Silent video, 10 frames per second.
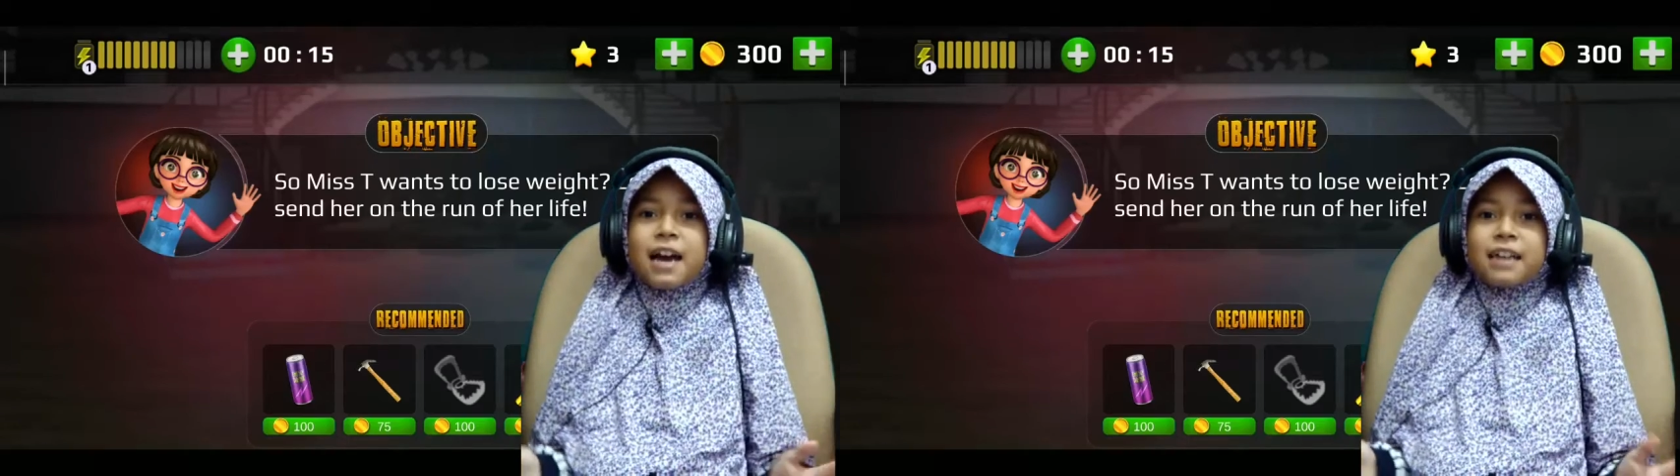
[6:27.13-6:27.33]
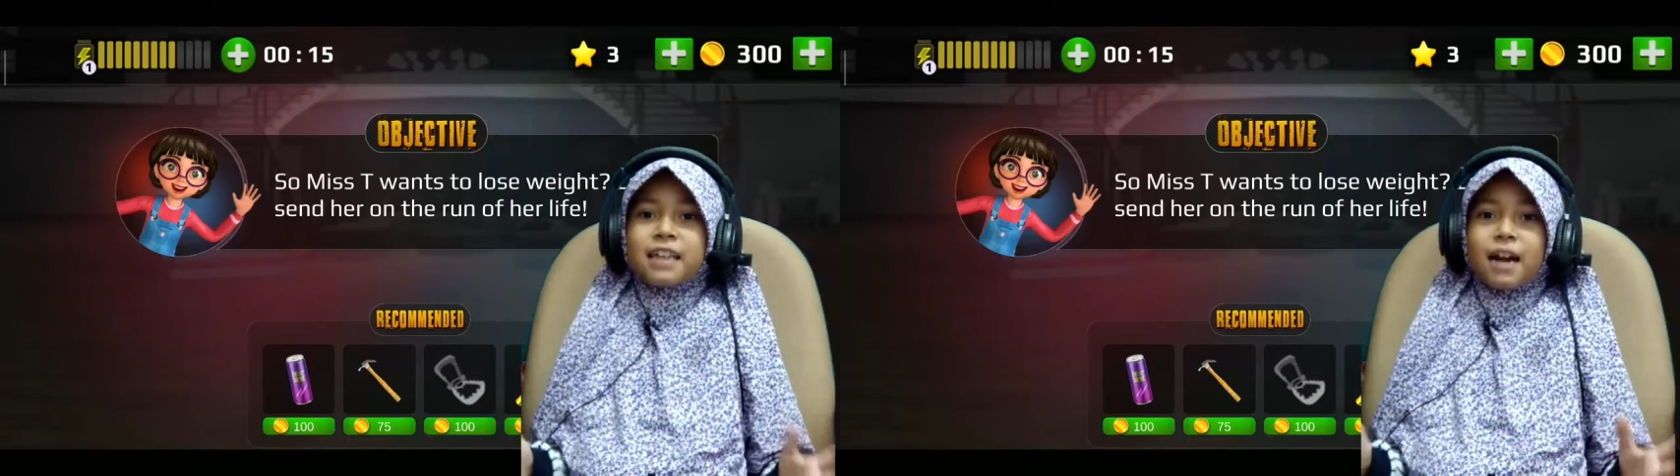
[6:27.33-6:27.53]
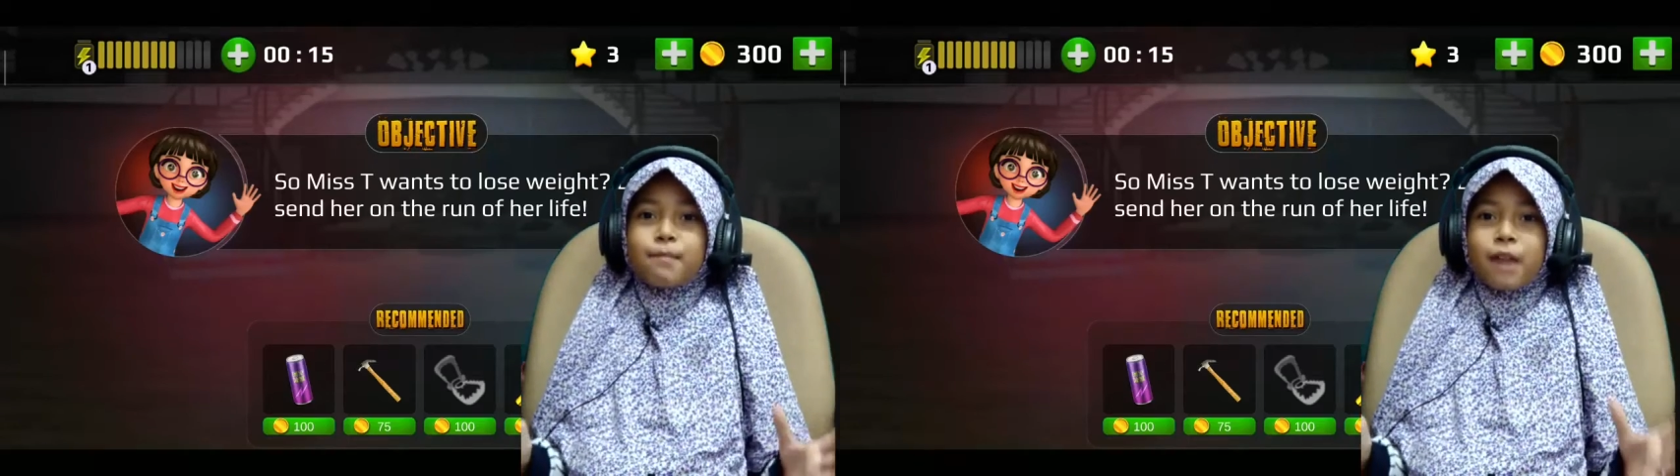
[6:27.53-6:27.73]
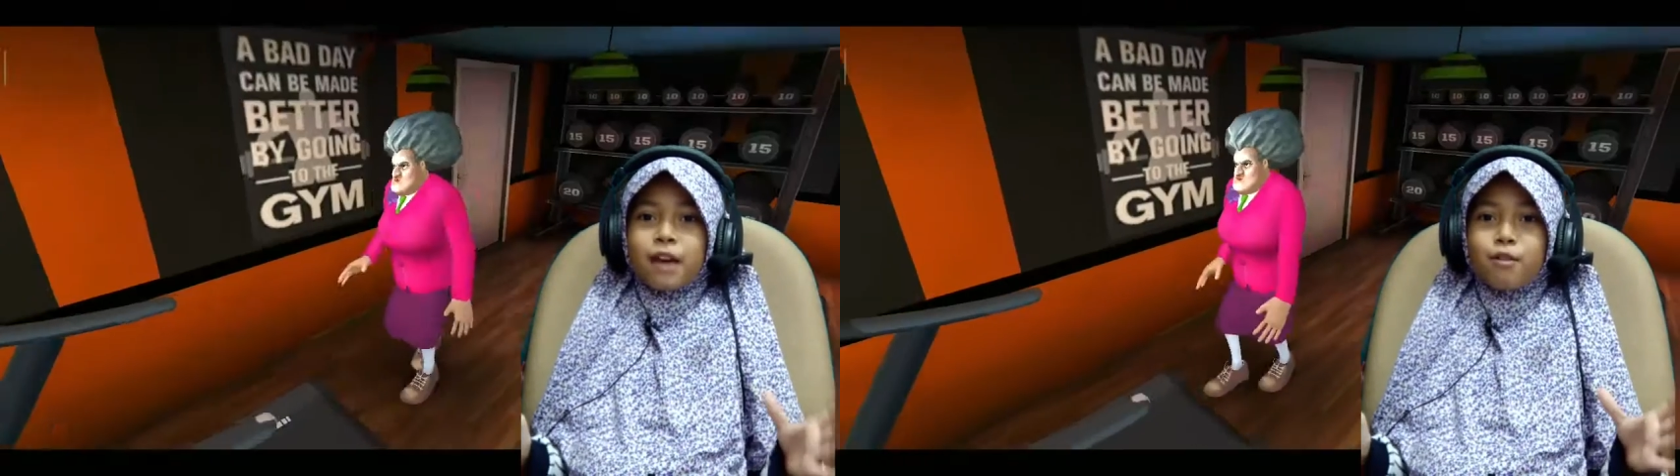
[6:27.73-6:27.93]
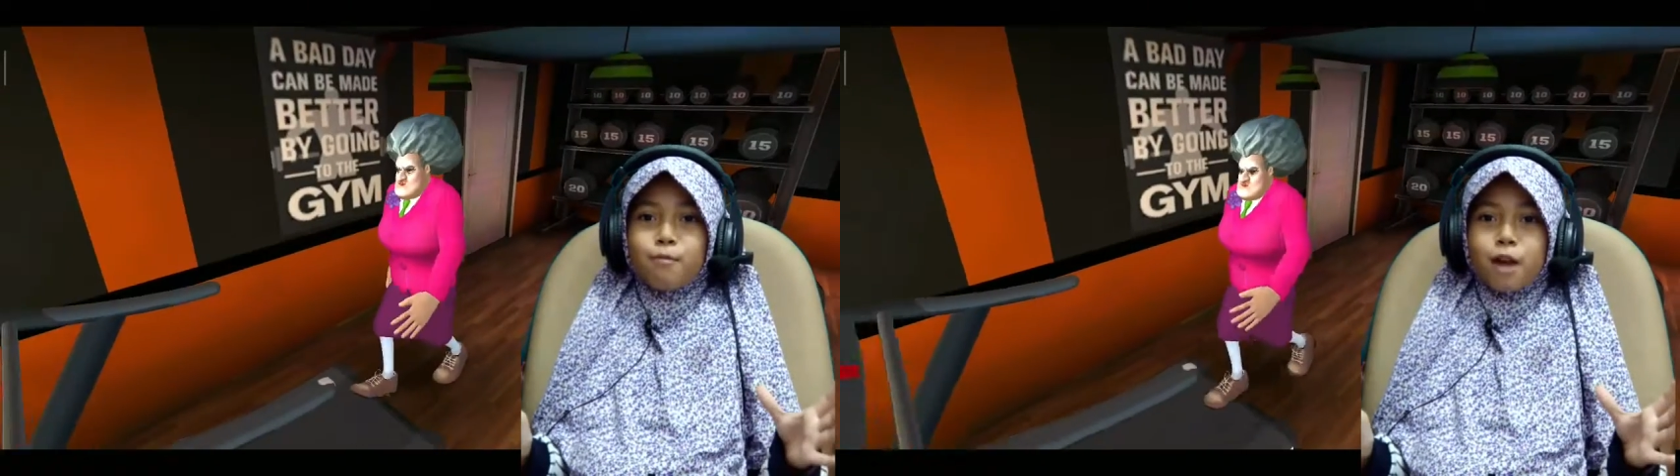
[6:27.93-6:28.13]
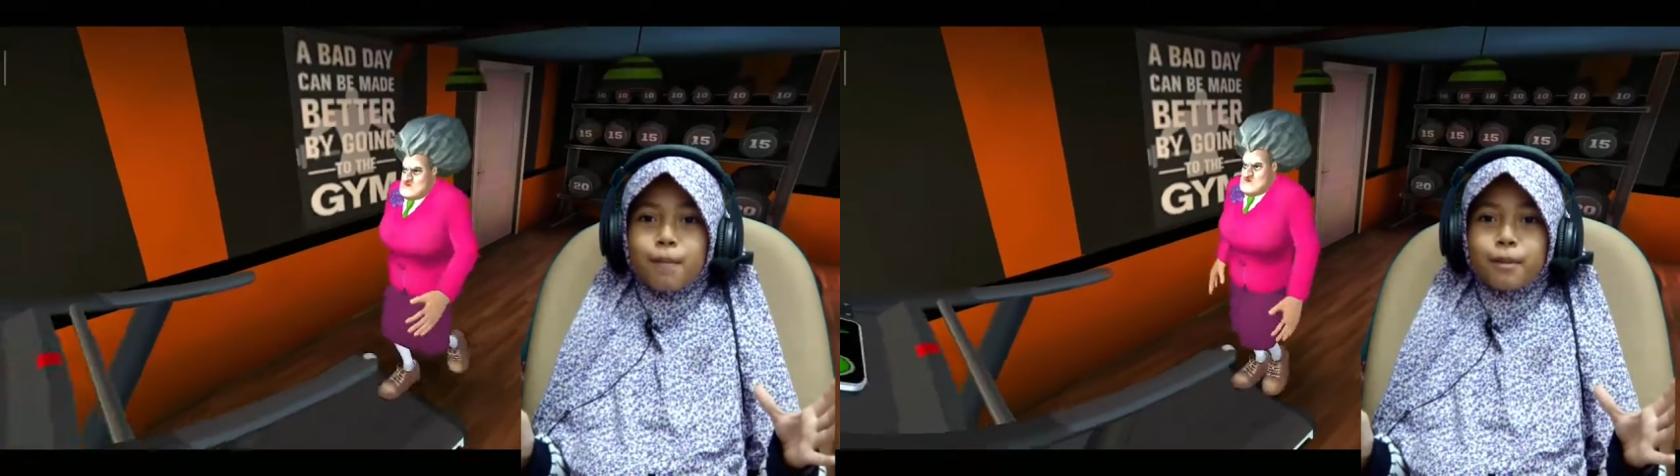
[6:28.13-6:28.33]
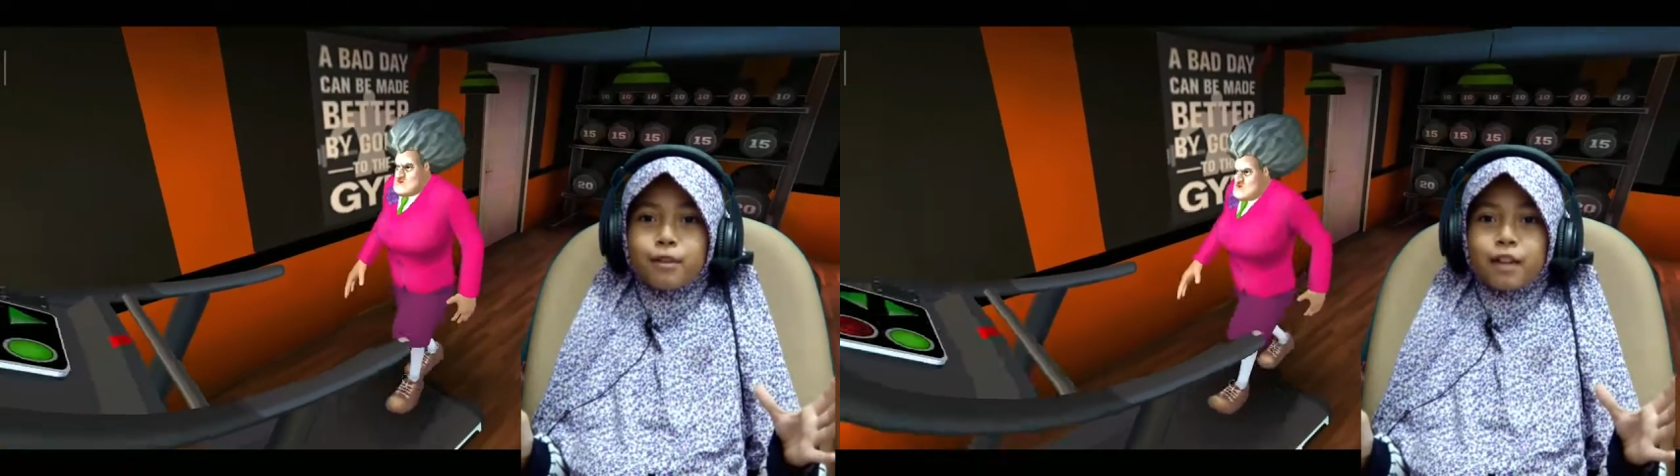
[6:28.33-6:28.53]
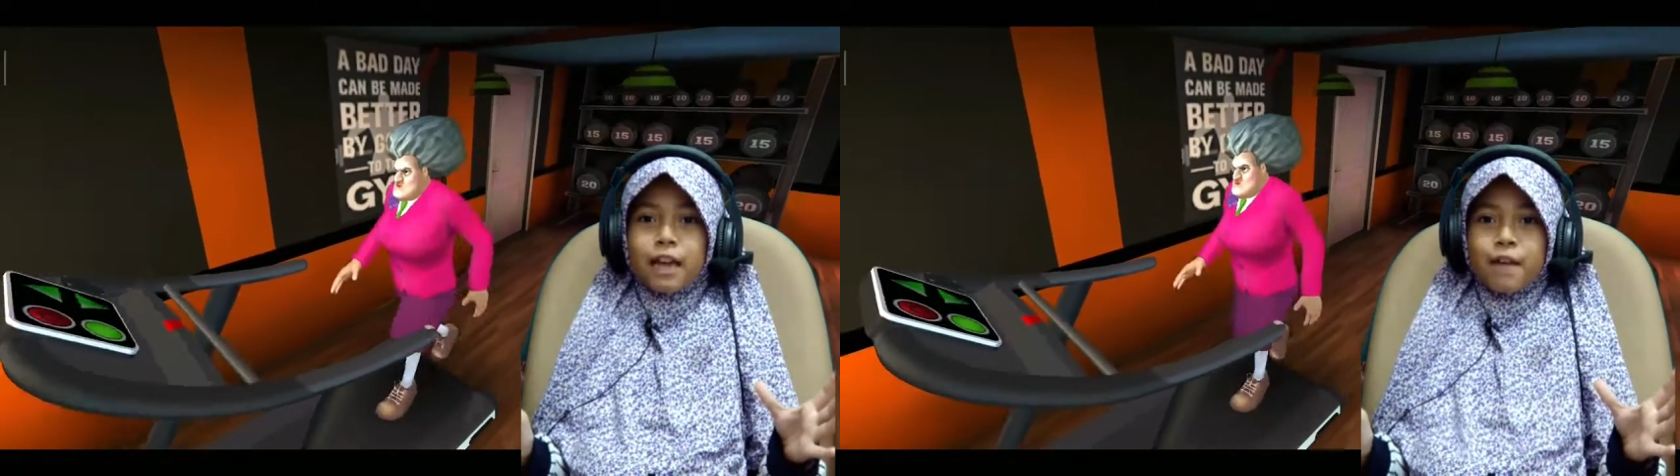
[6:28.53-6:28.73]
Assalamualaikum
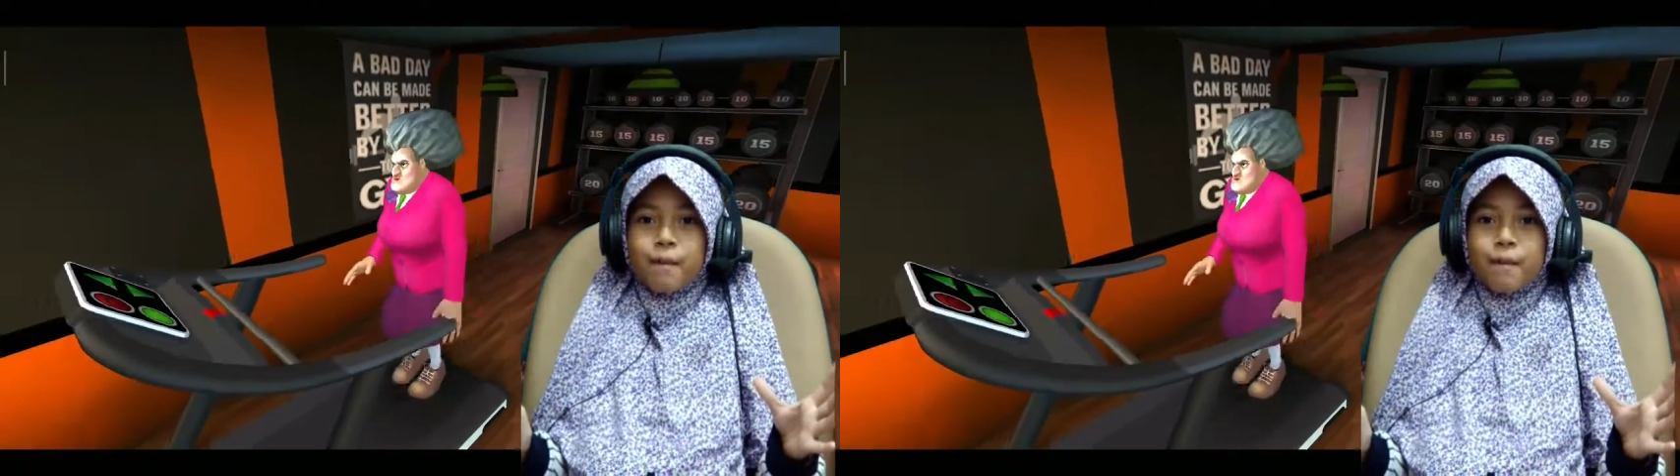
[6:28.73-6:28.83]
warahmatullahi